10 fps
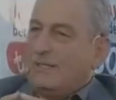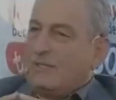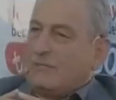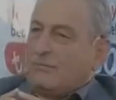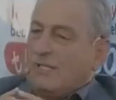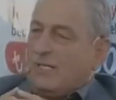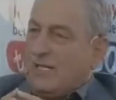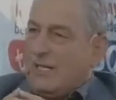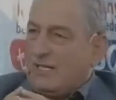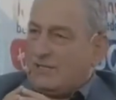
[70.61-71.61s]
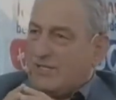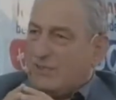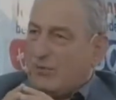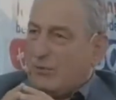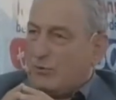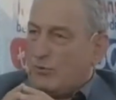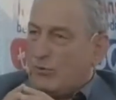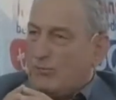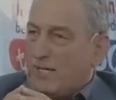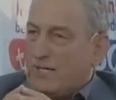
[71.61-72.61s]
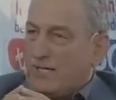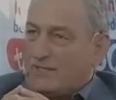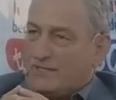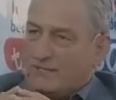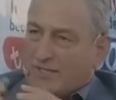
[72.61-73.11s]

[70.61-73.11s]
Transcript: Şimdi ayet-i kerimeyi okuyup manasını